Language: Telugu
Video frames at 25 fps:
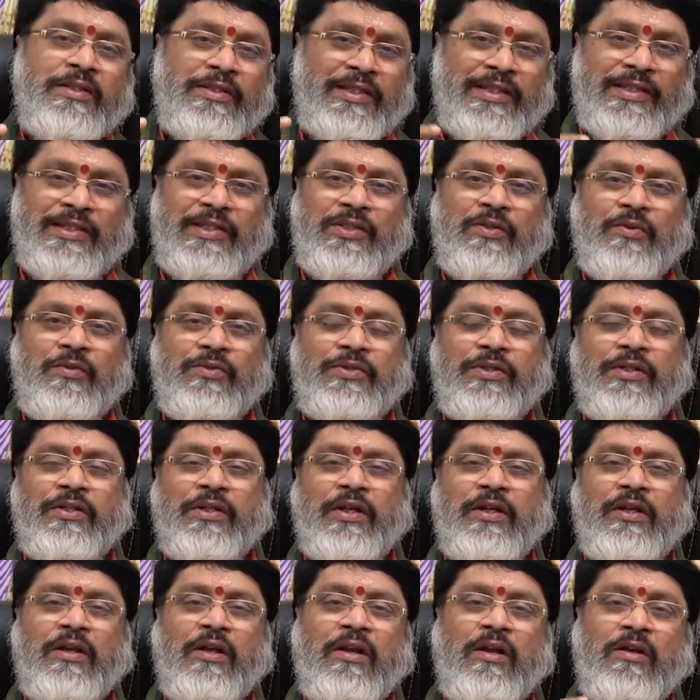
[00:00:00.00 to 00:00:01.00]
సిక్స్ థౌసండ్
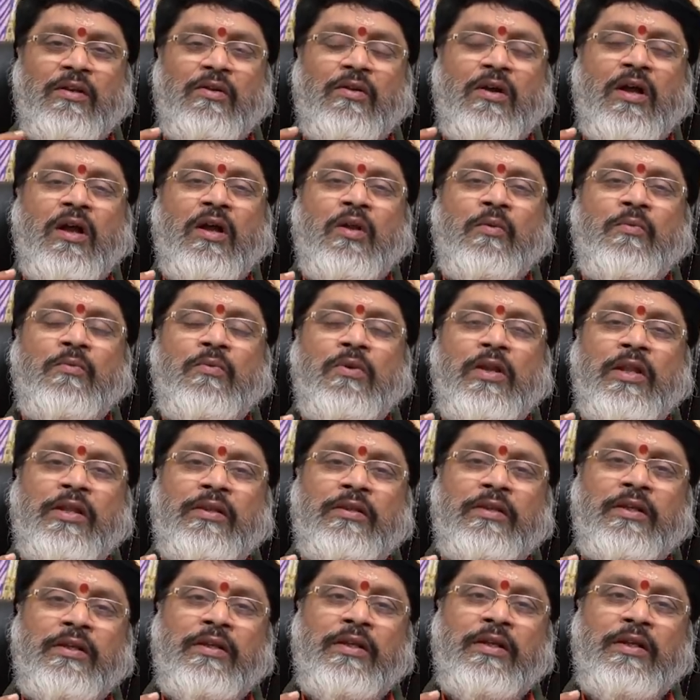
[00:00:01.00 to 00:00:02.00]
అంటే ఆరు మూడు
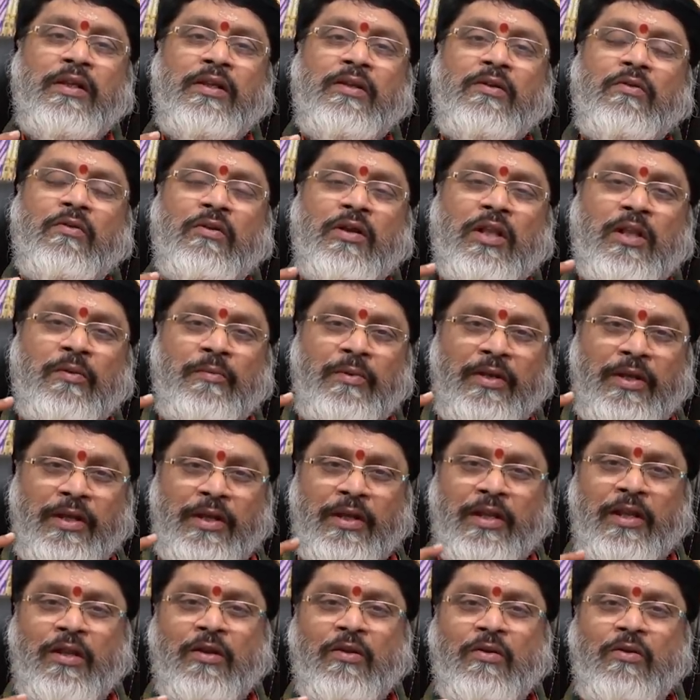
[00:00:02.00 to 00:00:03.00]
ఎంత నూట ఎనభై
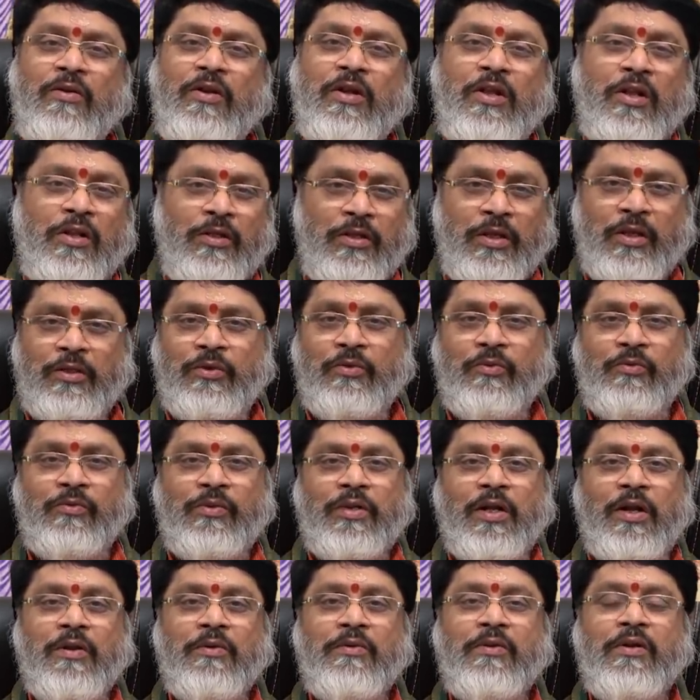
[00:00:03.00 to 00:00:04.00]
డిగ్రీల్లో కేతు
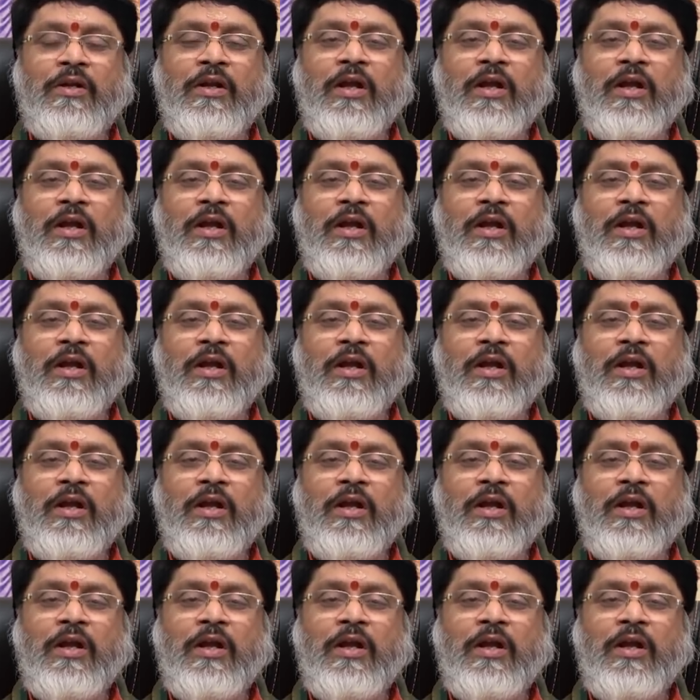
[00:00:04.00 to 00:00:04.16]
ఉన్నాడు